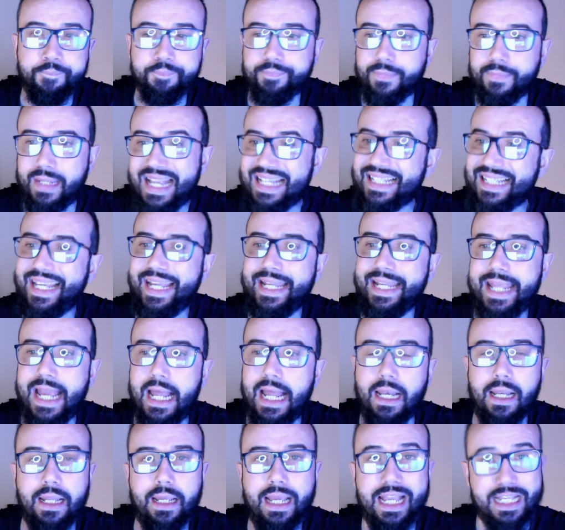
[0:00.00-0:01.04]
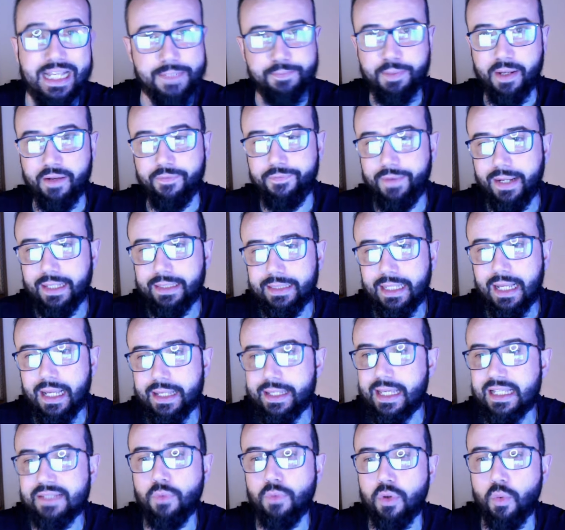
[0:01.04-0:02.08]
Es genial, es perfecta
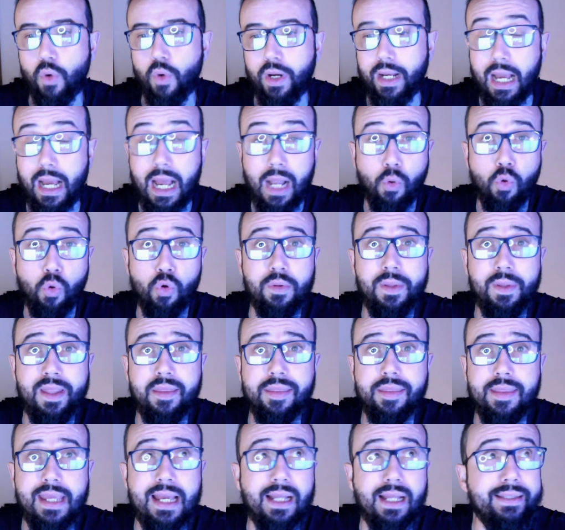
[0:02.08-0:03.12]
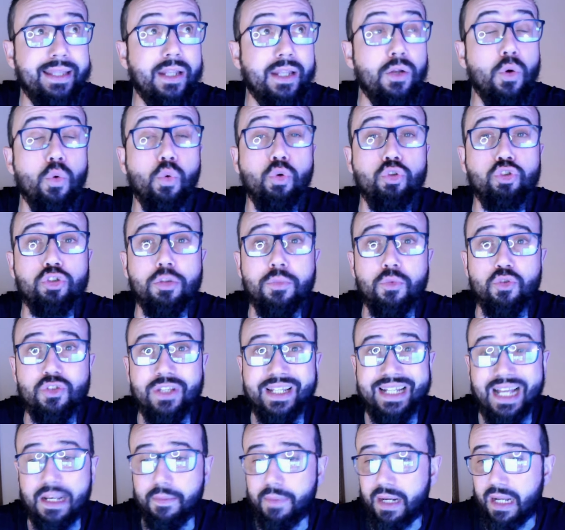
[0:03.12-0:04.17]
y es muy buena. Alguno me decía, tiene un gusto
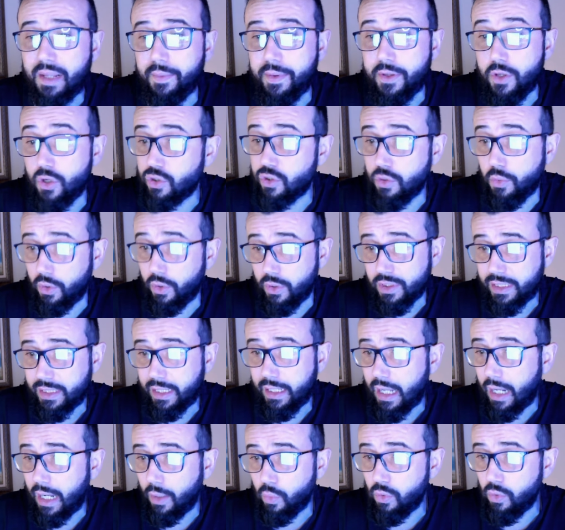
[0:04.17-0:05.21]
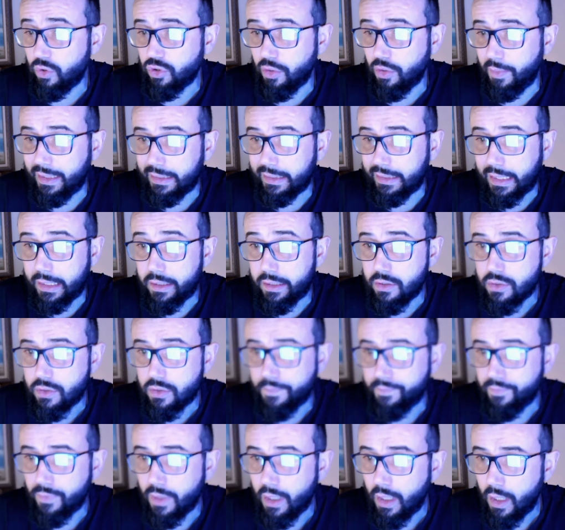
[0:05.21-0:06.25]
musical maravilloso. Bueno, es que algunos comentarios...
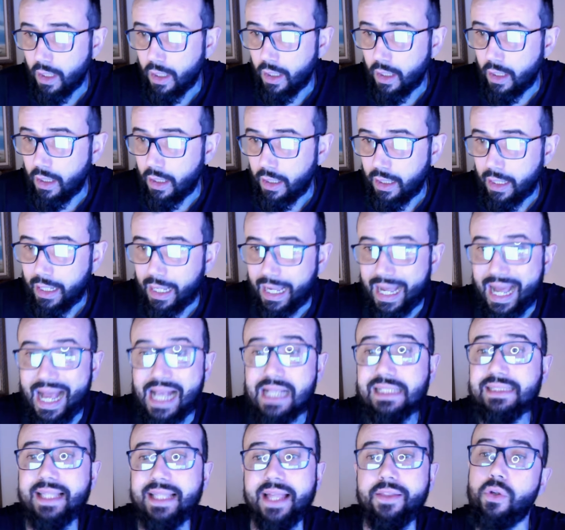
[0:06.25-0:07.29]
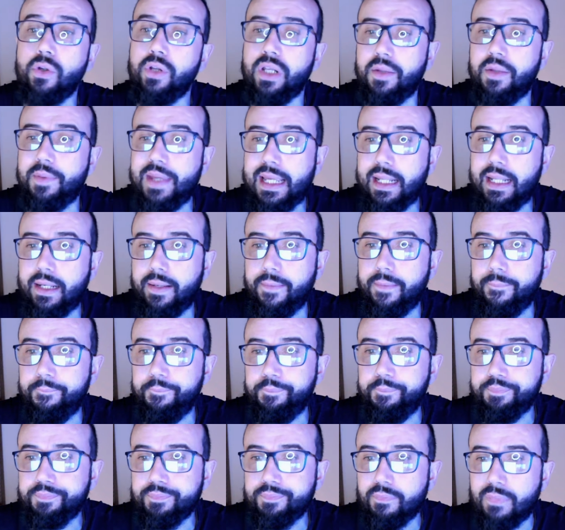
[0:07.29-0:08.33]
Ha estado re
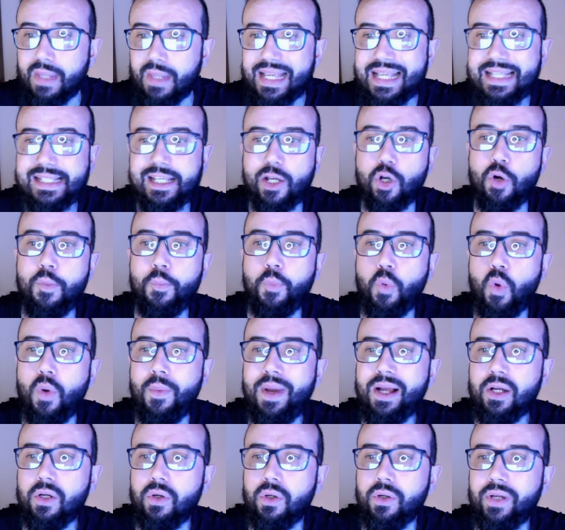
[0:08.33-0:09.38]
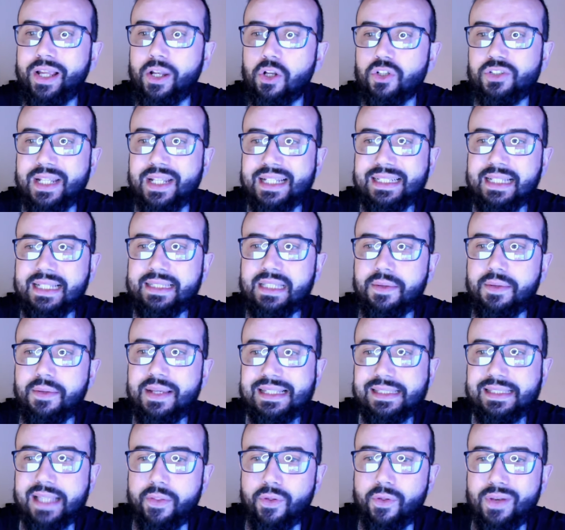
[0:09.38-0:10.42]
bien. Y se comprueba con que los tres
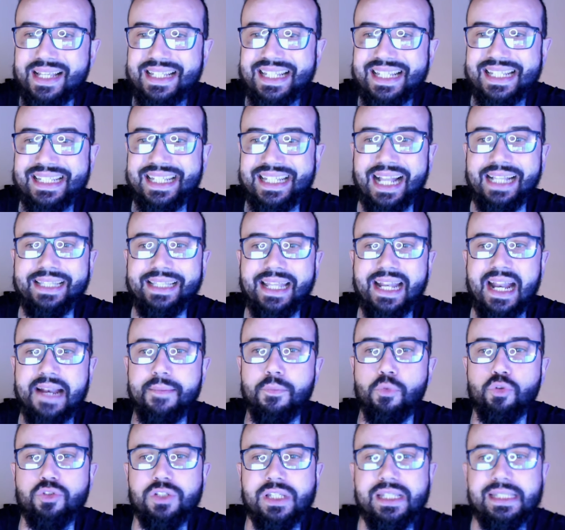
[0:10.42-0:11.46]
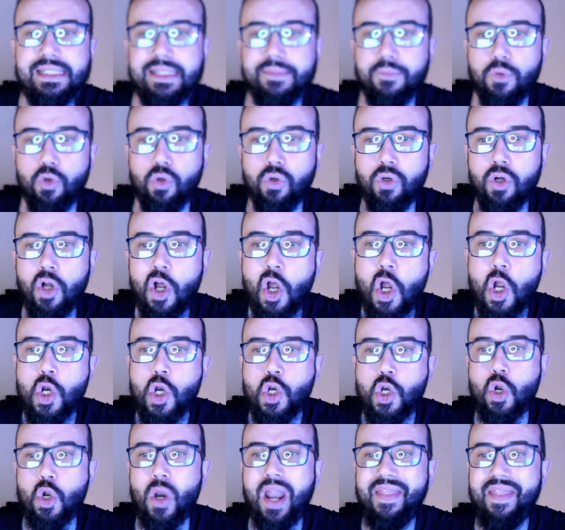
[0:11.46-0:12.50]
entrevistadores se alteran muchísimo.
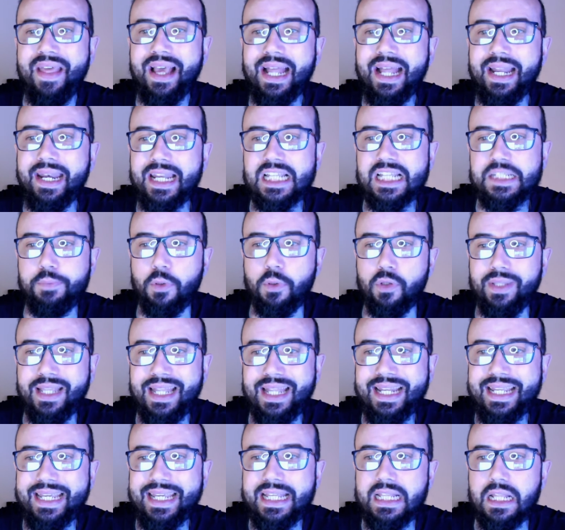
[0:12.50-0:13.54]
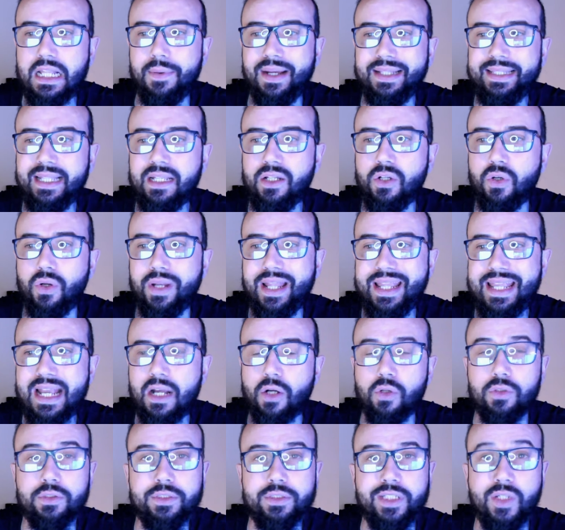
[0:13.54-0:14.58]
No la dejan responder y debaten con ella
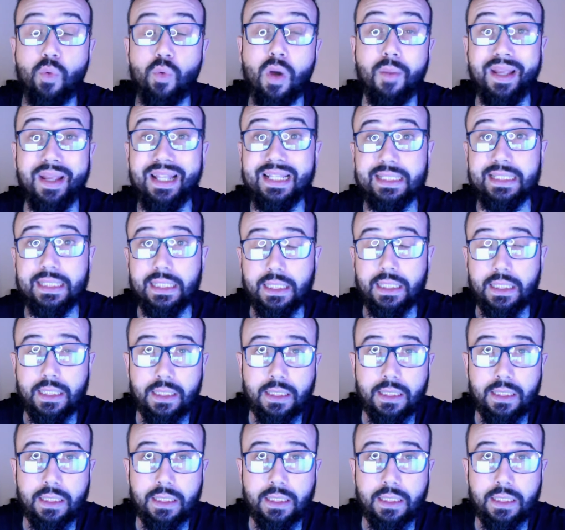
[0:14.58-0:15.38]
continuamente.